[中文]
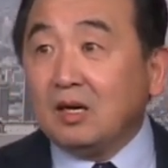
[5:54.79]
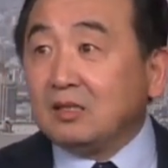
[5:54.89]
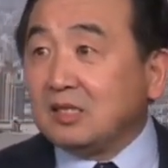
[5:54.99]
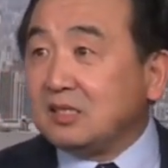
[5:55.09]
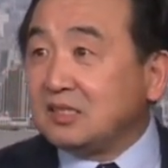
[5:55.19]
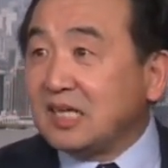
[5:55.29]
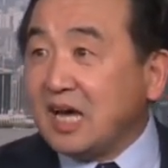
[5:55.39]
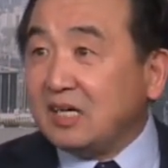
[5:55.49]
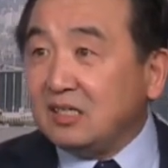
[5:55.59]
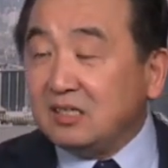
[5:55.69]
这是
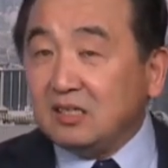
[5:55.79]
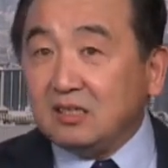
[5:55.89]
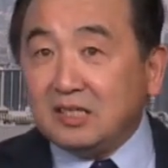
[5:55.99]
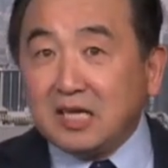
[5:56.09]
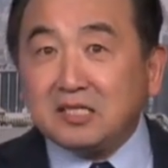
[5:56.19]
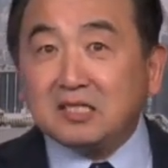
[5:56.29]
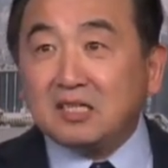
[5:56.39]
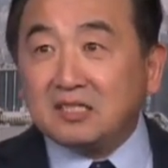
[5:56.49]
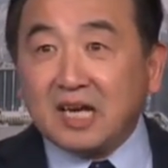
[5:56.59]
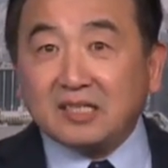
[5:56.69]
在年轻
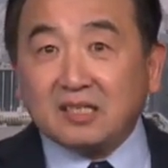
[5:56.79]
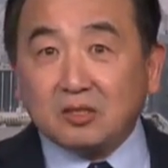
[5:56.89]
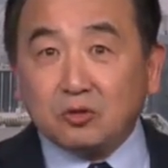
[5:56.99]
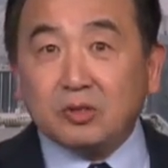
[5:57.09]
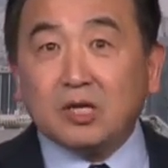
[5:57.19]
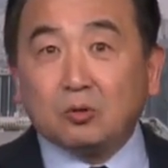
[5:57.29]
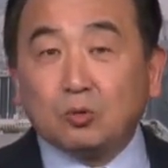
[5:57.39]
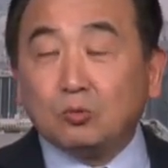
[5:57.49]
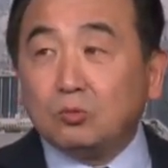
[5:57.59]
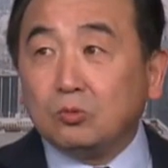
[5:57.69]
人在这个学校
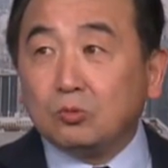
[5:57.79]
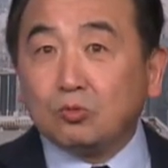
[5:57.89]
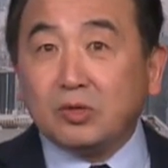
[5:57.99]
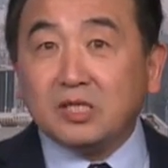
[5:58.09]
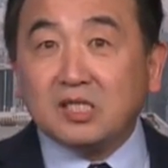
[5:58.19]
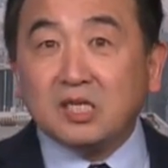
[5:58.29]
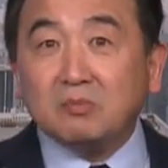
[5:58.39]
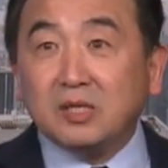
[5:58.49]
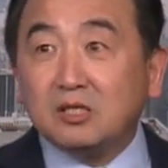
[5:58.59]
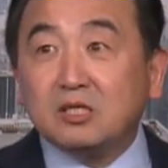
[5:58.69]
中对生
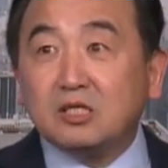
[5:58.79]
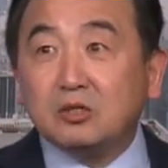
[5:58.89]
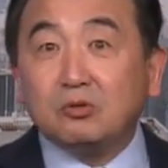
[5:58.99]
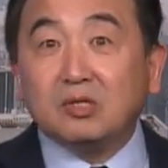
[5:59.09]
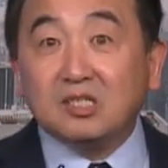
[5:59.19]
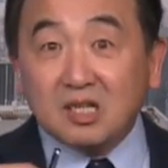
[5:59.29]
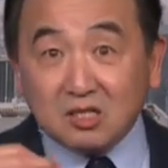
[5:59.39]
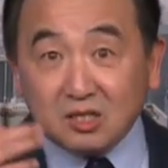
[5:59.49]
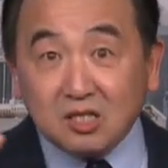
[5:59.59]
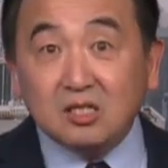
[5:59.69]
命失去了
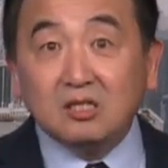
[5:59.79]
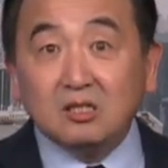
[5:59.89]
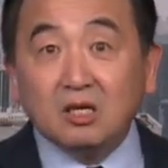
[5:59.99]
认知，